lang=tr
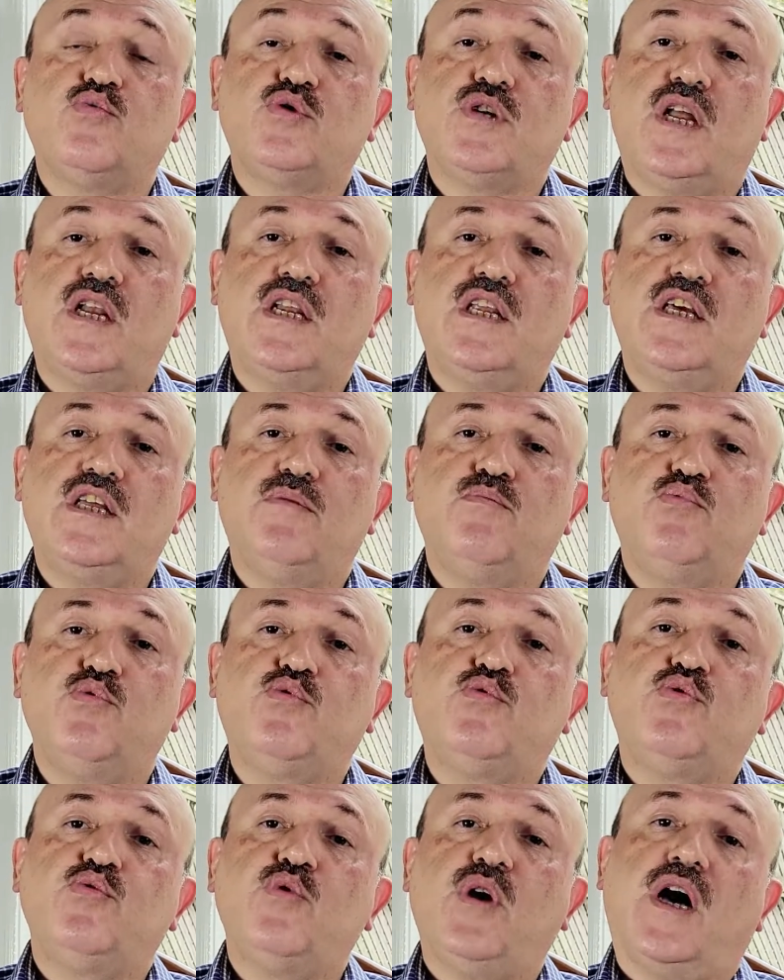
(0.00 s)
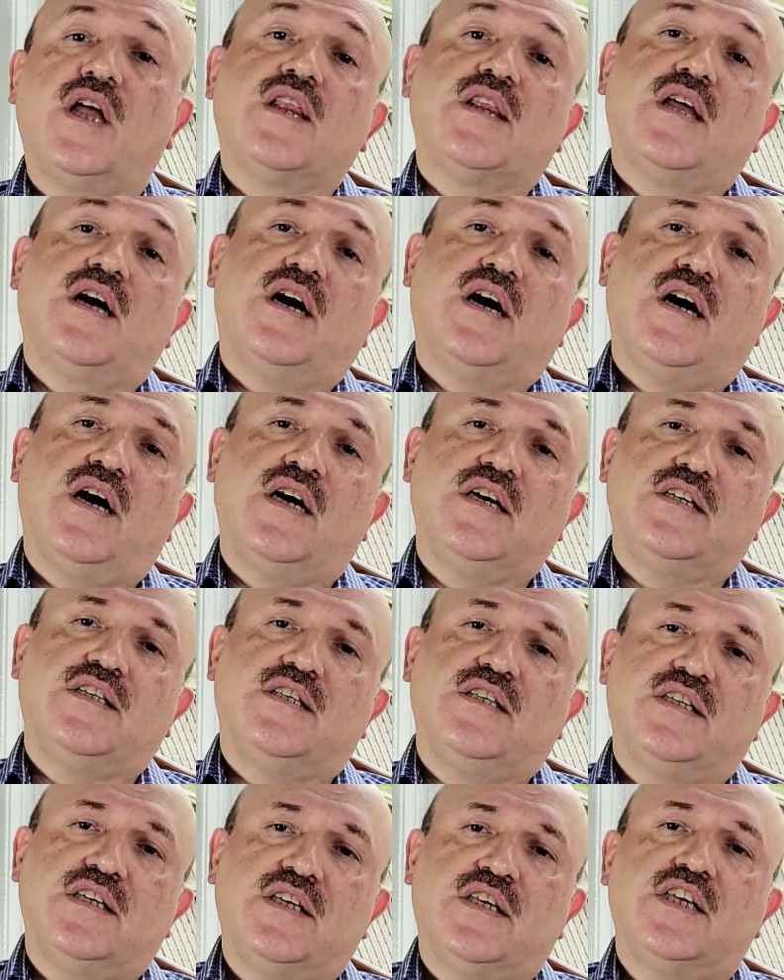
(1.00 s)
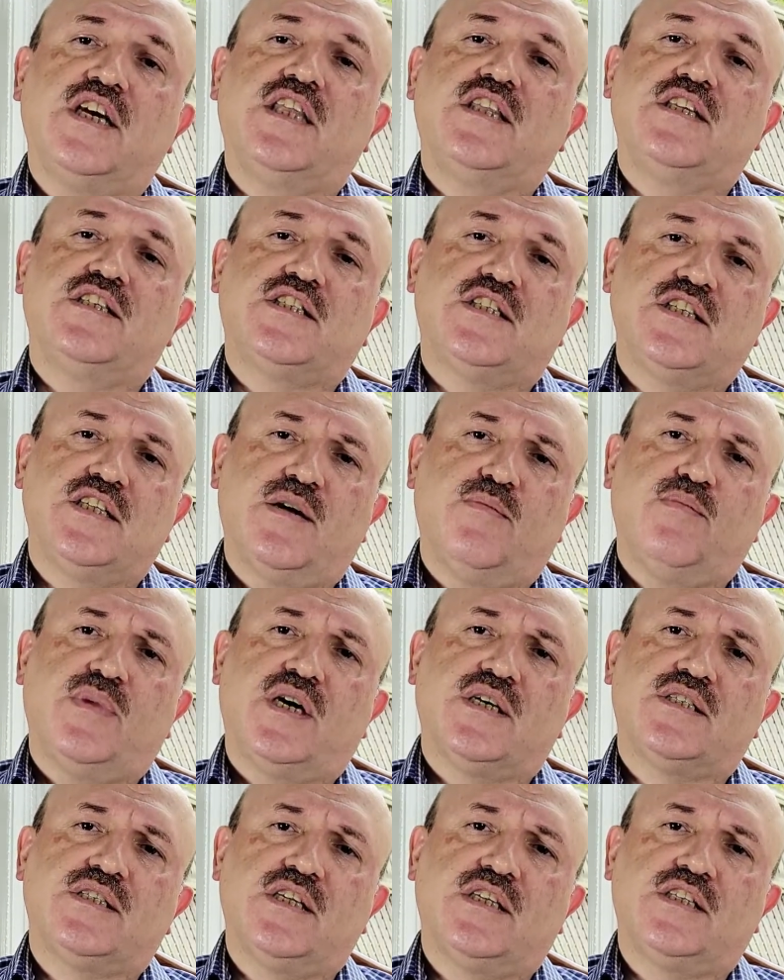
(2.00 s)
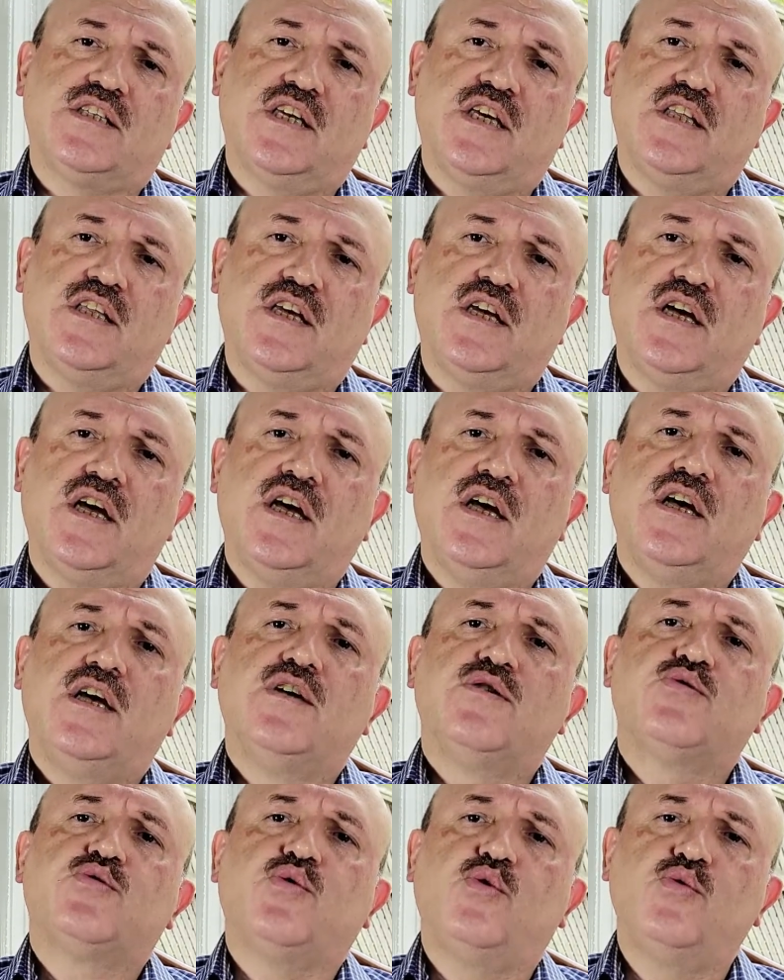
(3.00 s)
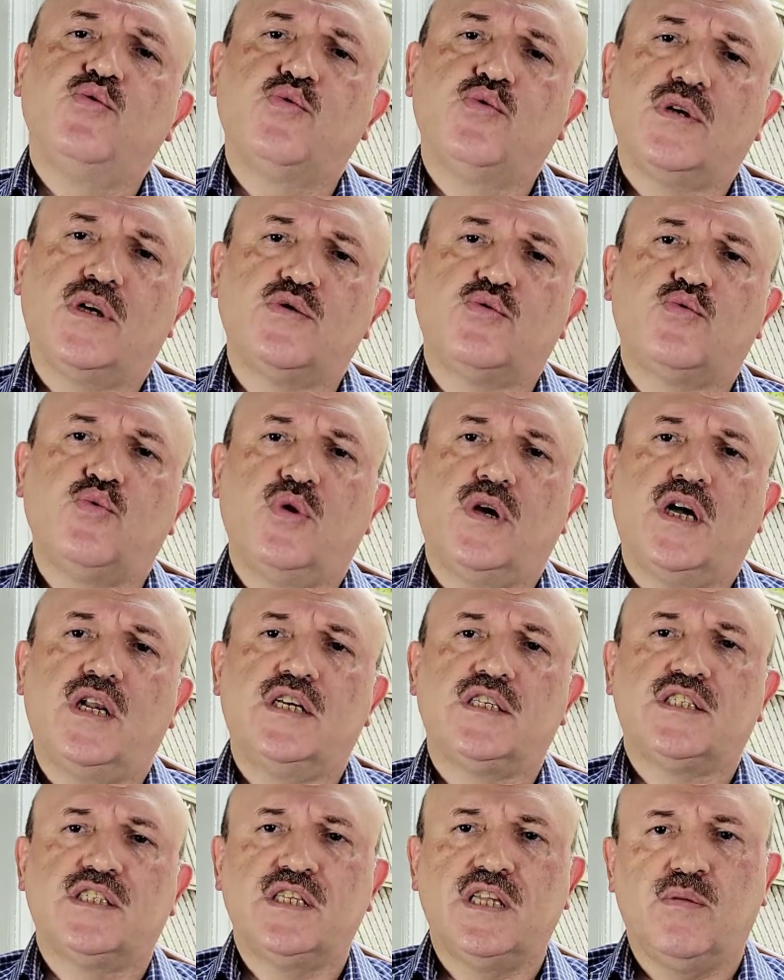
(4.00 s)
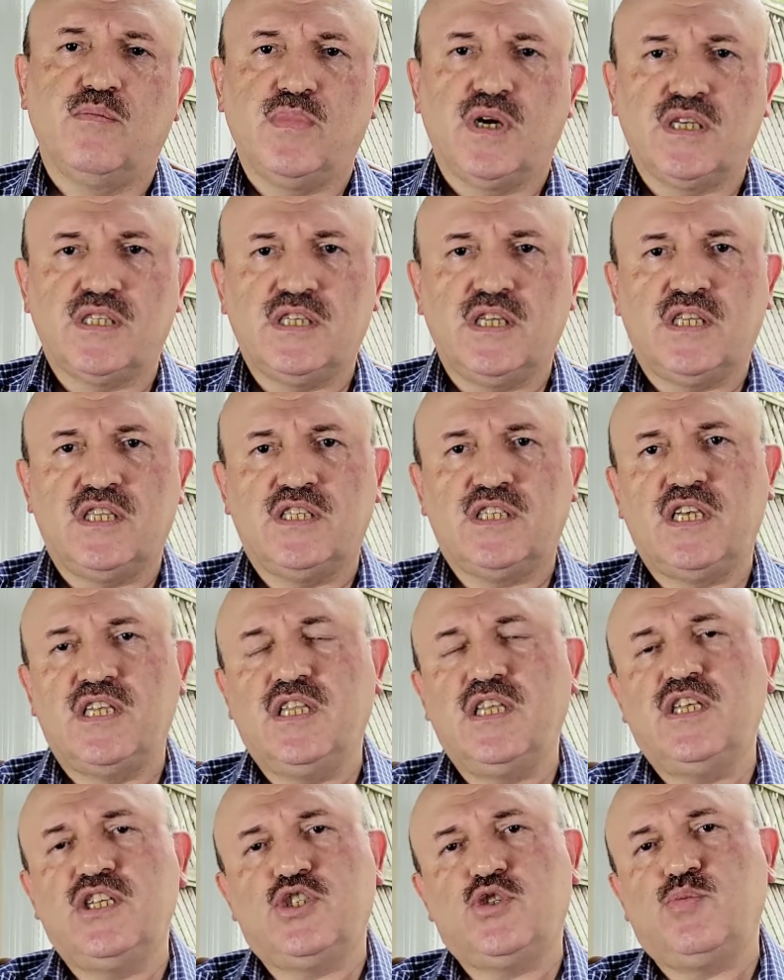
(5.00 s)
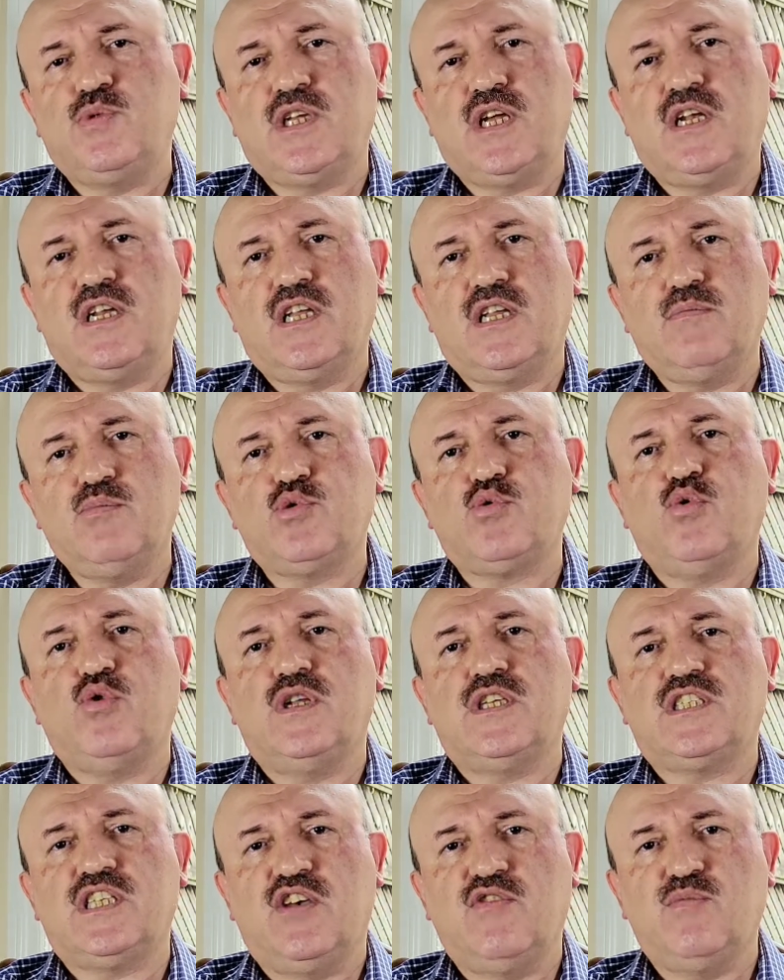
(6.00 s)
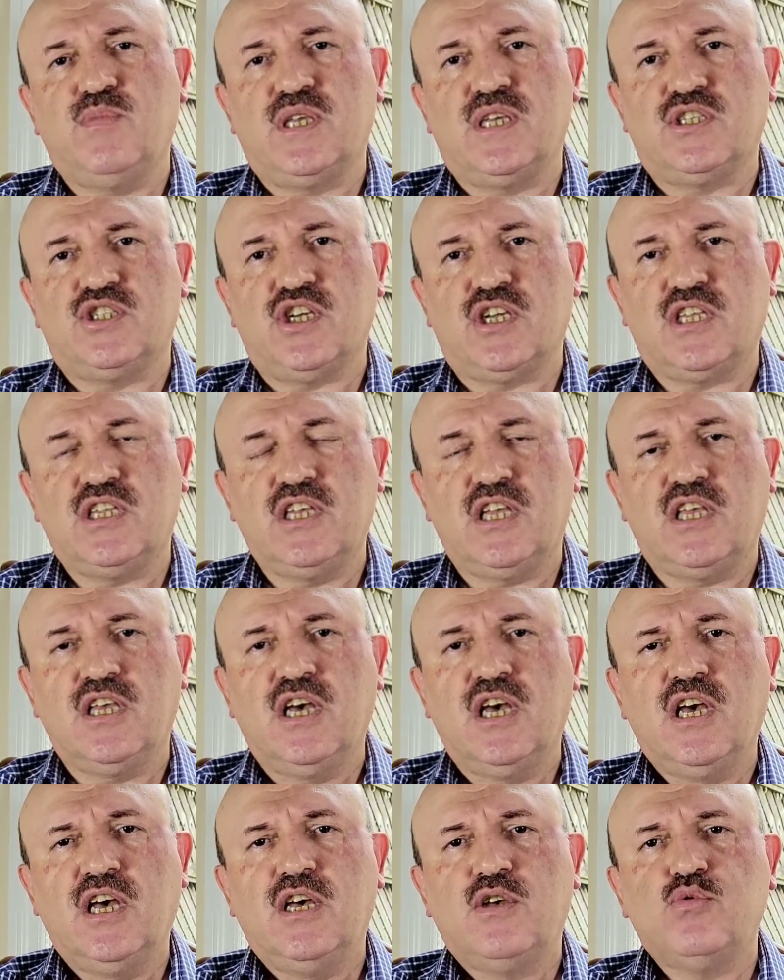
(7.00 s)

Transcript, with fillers: güzelliğin bütünü Allah'a aitti. Kendisinden bahsetseydi, soyundan, sülalesinden bahsetseydi hiçbir hiçbirerlerimiz öyle sevmeyecektik.